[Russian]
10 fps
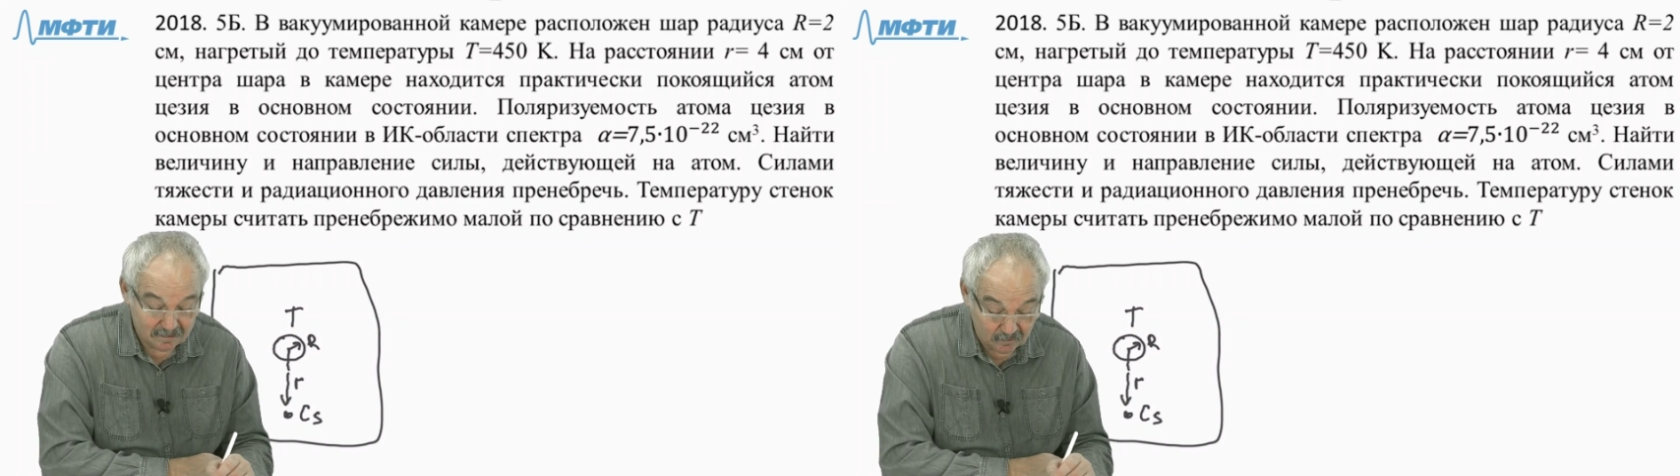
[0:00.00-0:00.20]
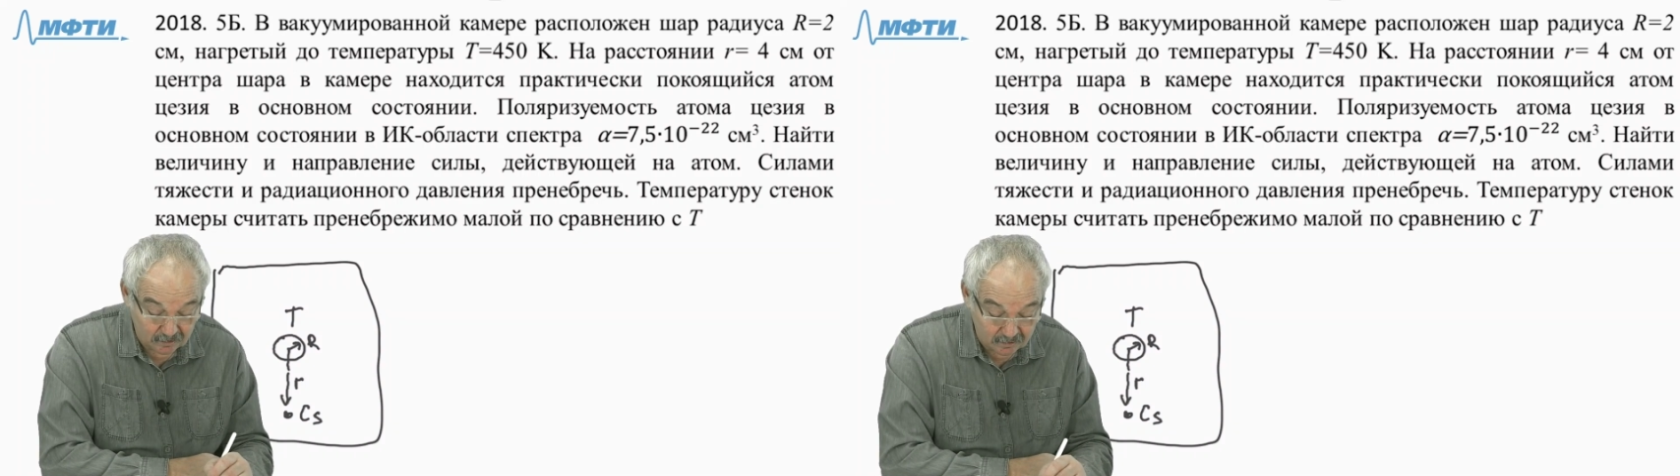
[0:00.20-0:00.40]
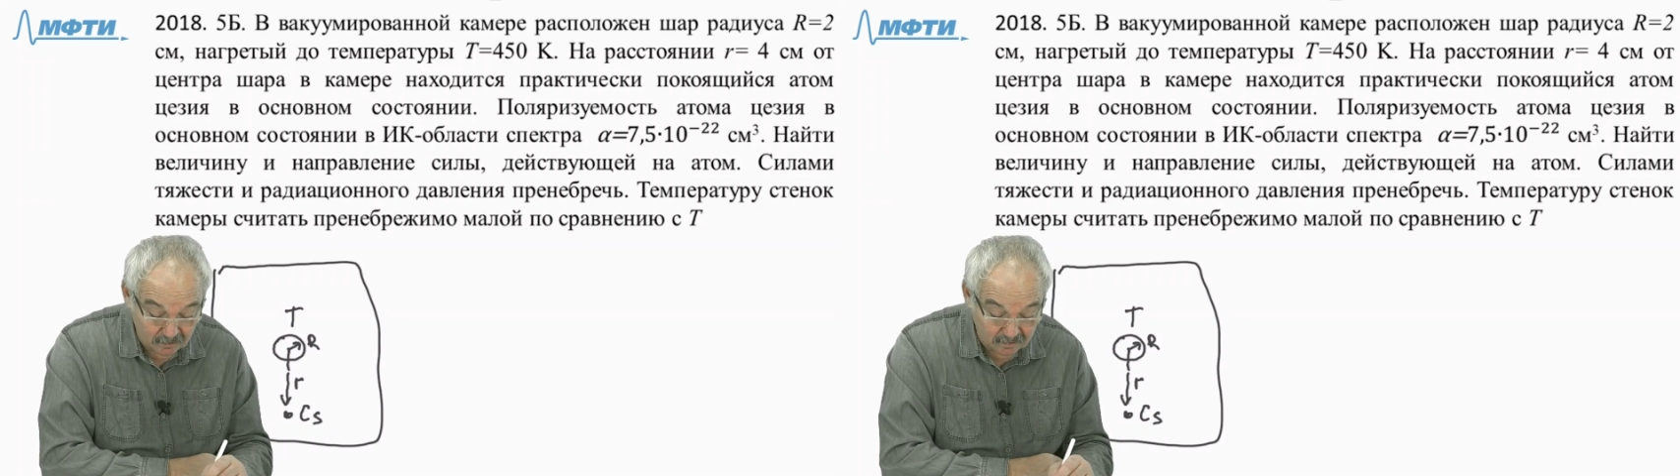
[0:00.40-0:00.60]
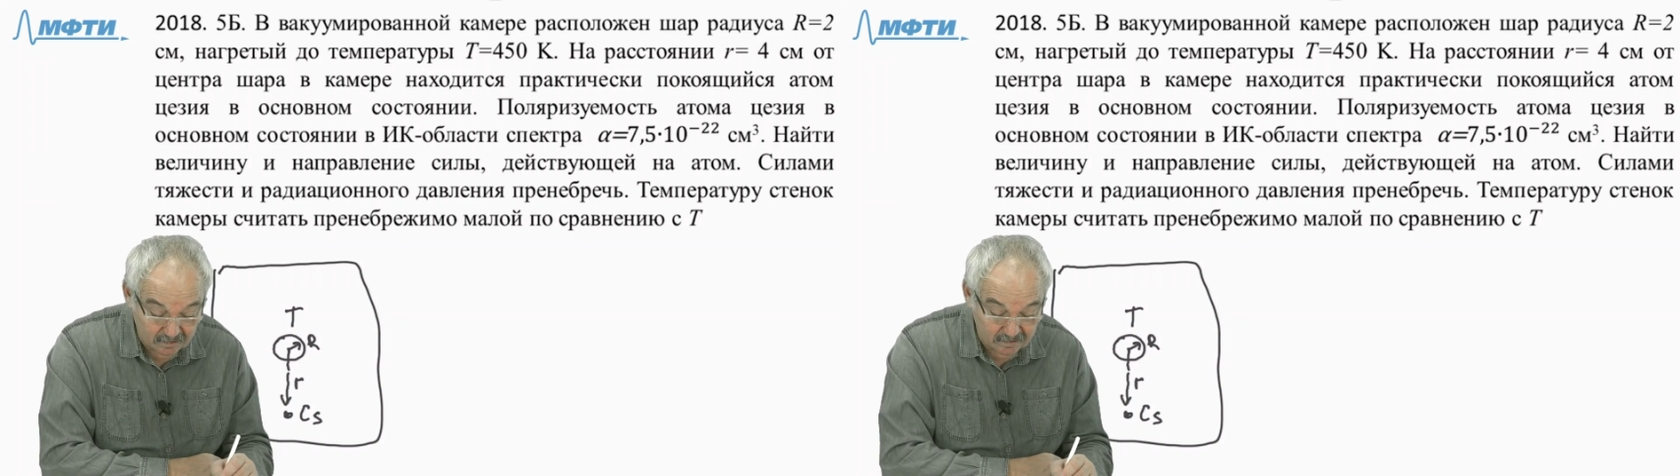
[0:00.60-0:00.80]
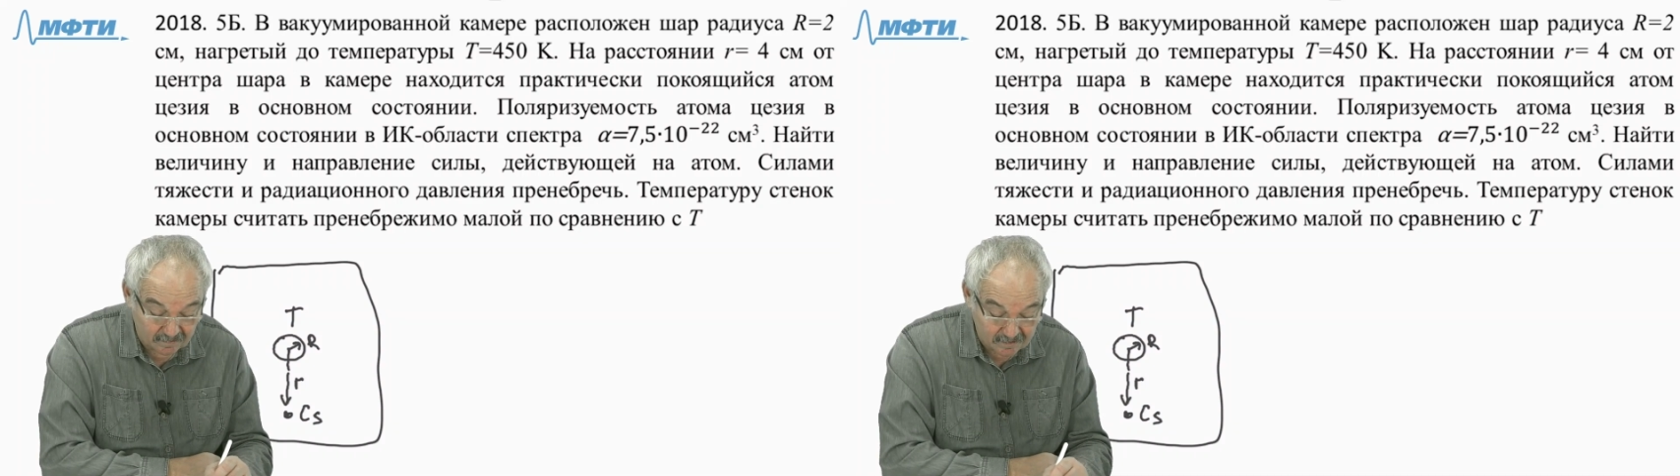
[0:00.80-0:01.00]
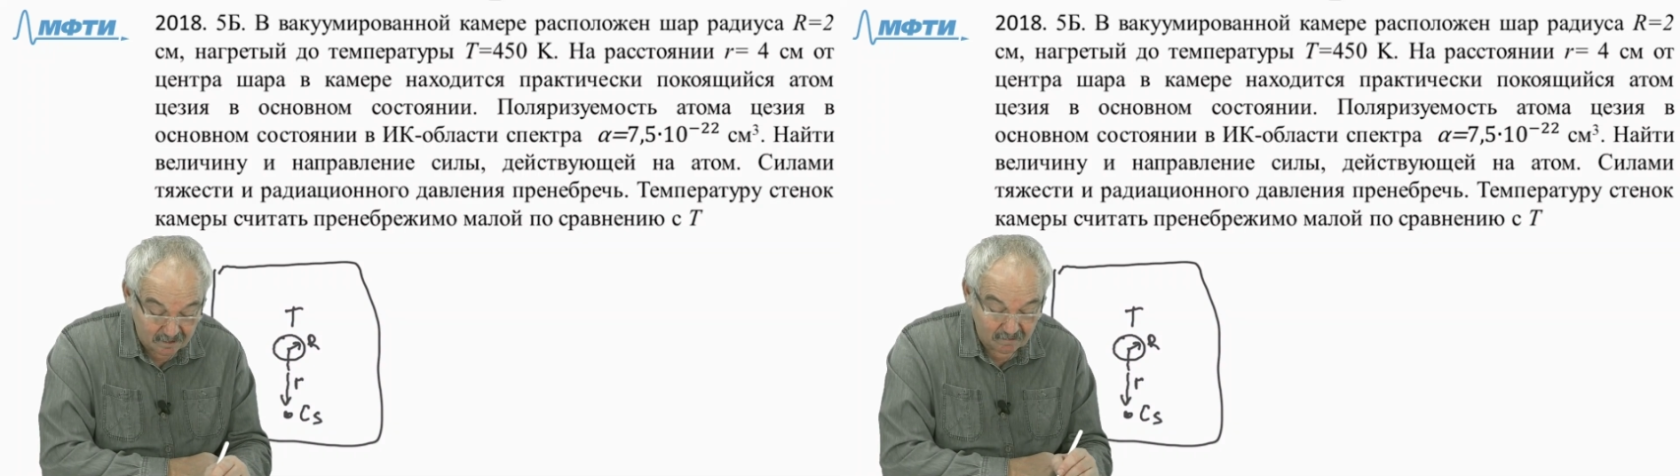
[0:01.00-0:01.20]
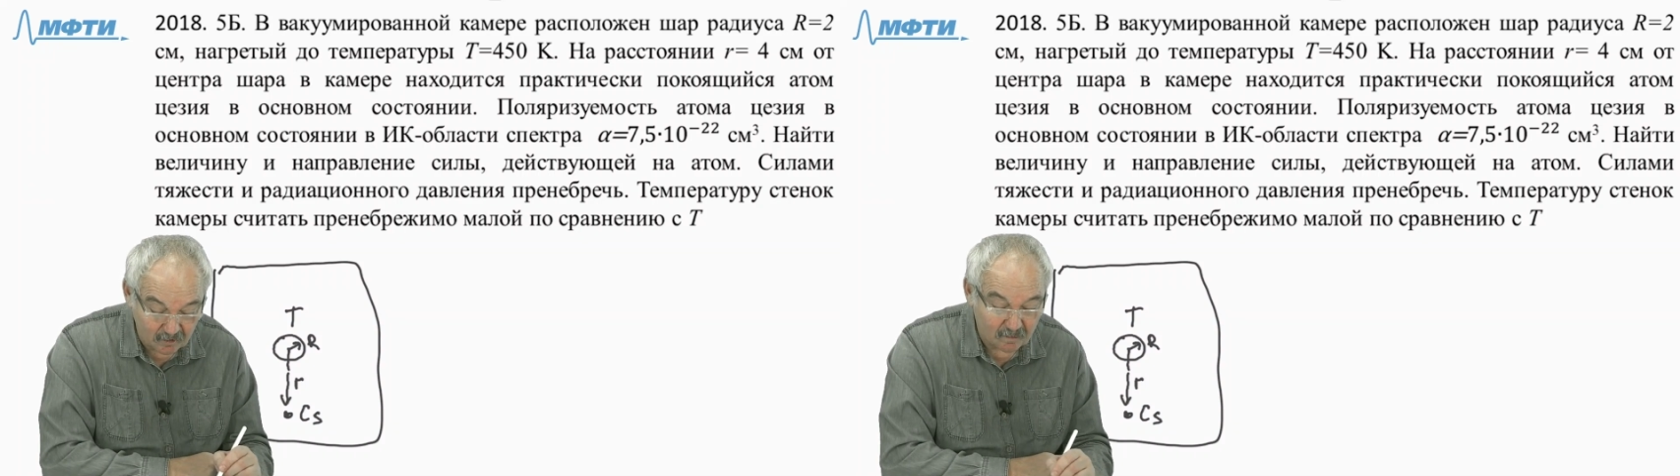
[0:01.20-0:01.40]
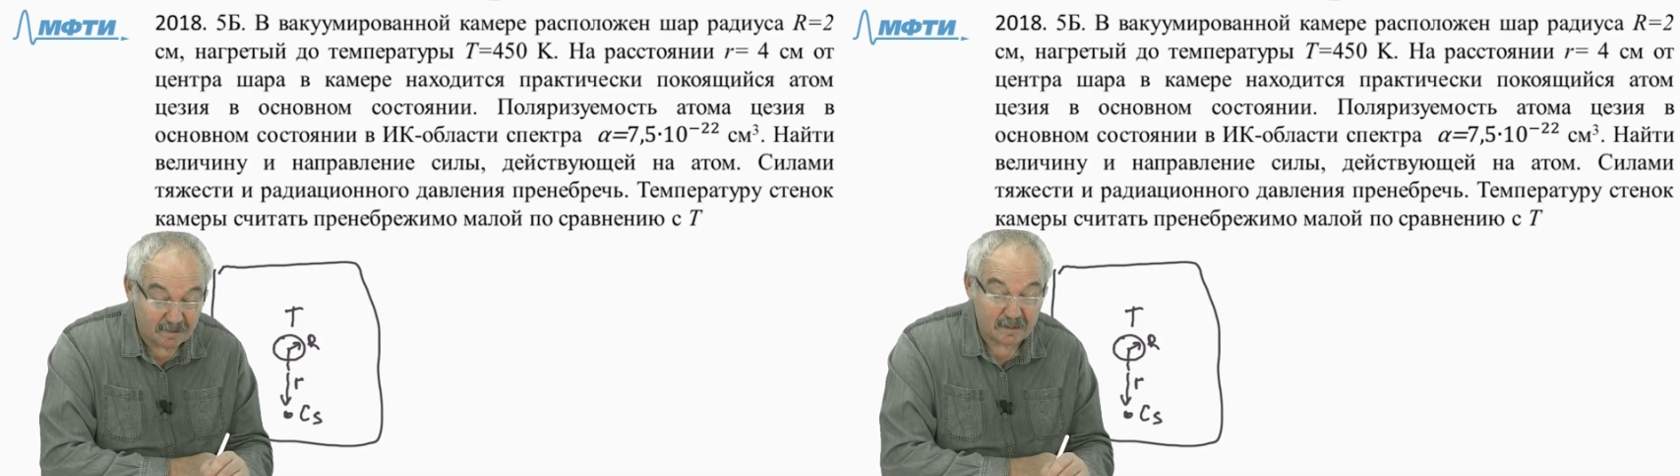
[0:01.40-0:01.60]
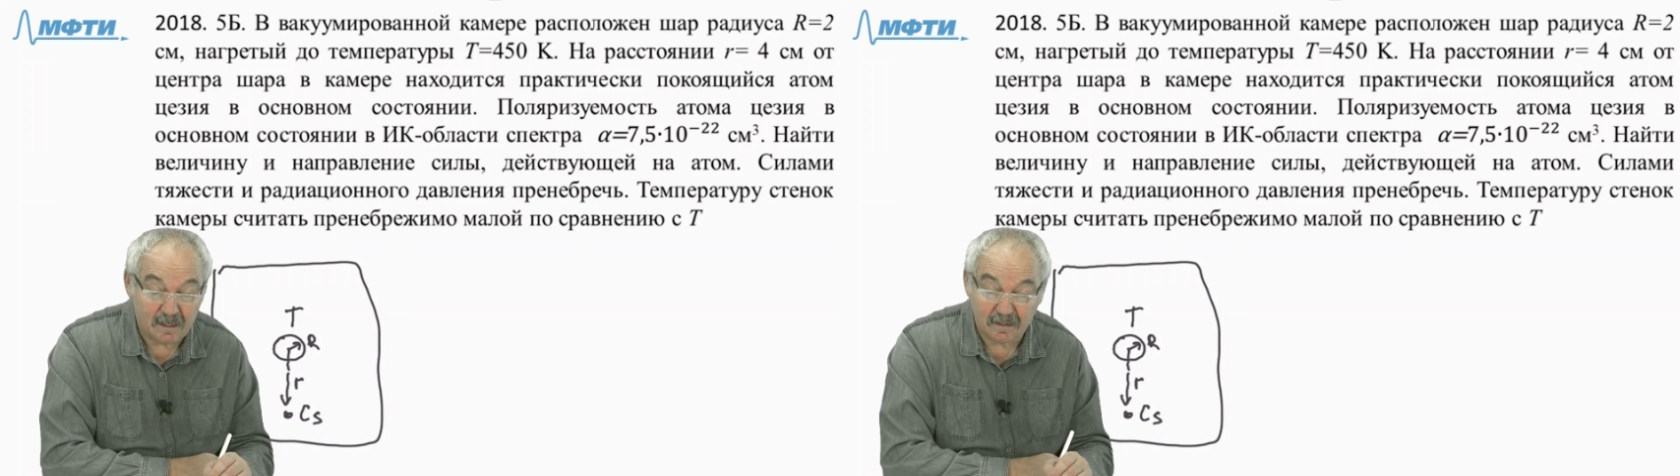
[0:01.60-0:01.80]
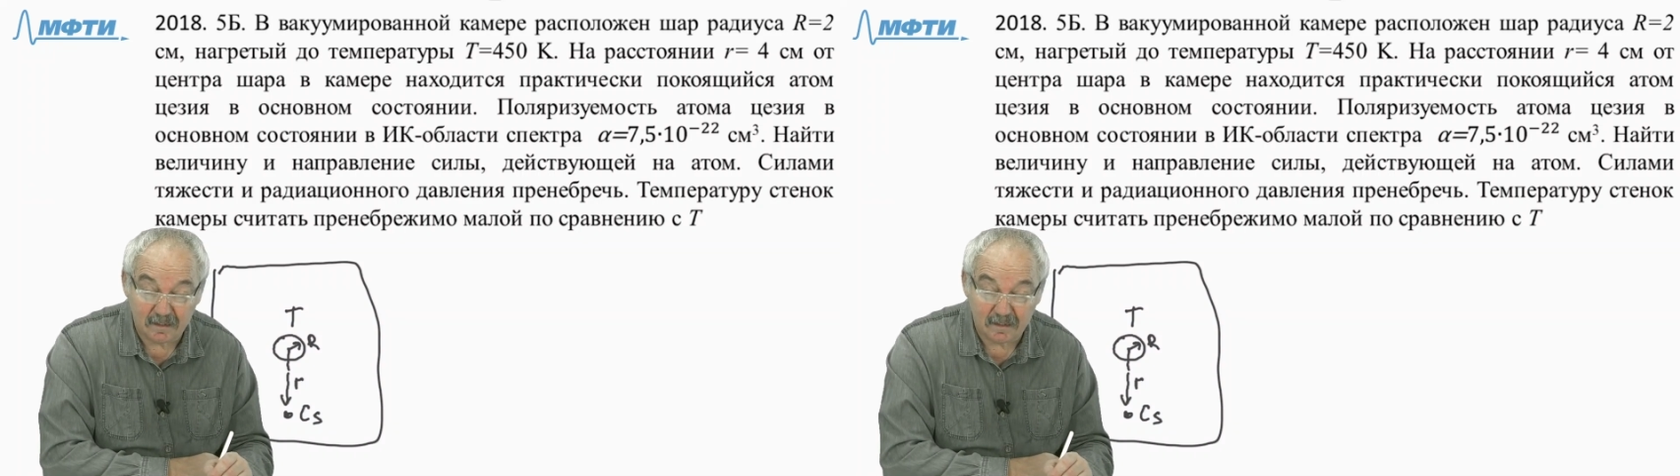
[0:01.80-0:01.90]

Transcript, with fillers: вот тут в основном ИК